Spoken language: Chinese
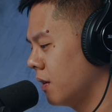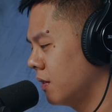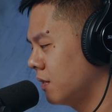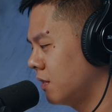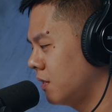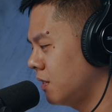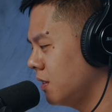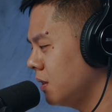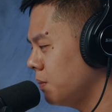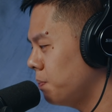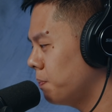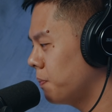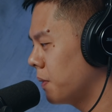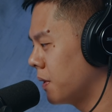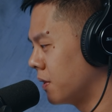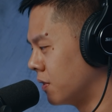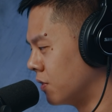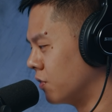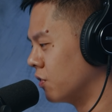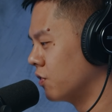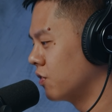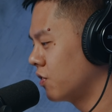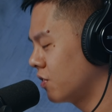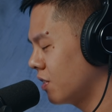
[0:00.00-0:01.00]
基
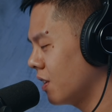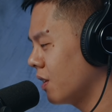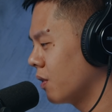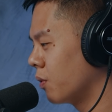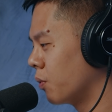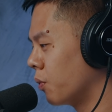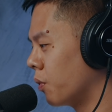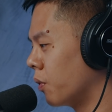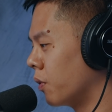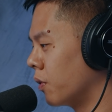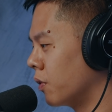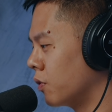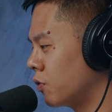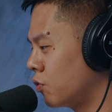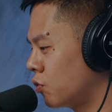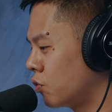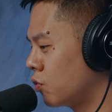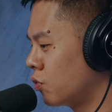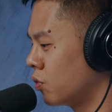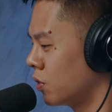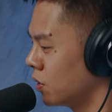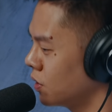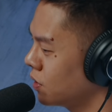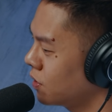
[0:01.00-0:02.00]
本上我
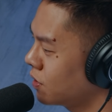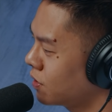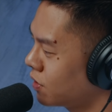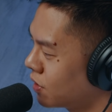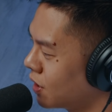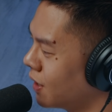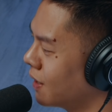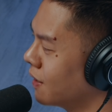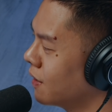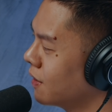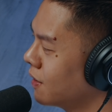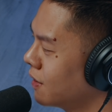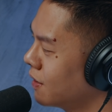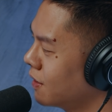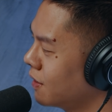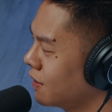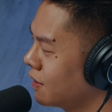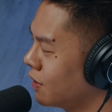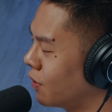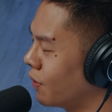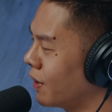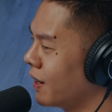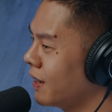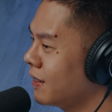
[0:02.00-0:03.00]
觉得
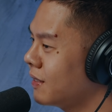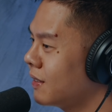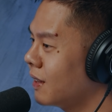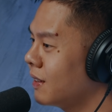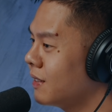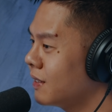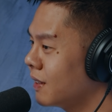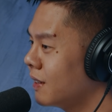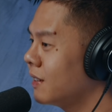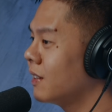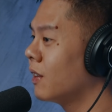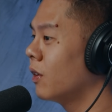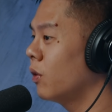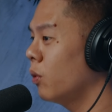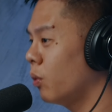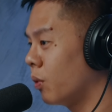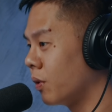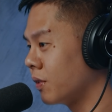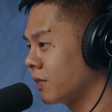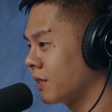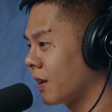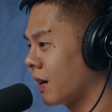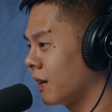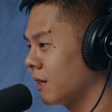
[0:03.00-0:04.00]
有一点点的落
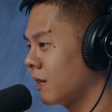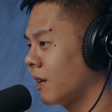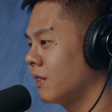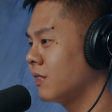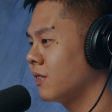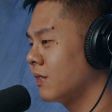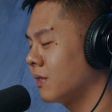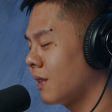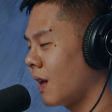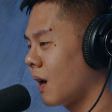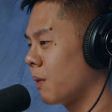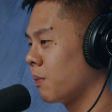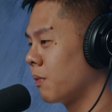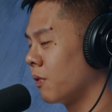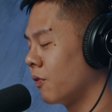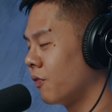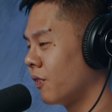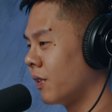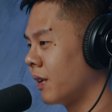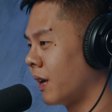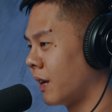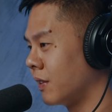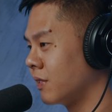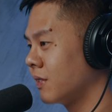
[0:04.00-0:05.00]
差，但是大部
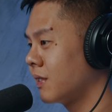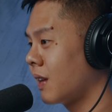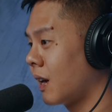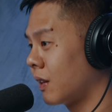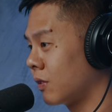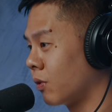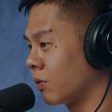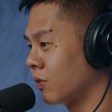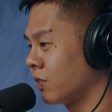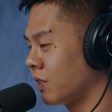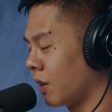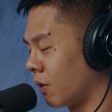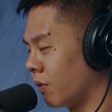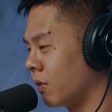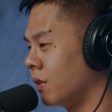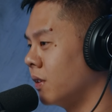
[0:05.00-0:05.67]
分还是大同小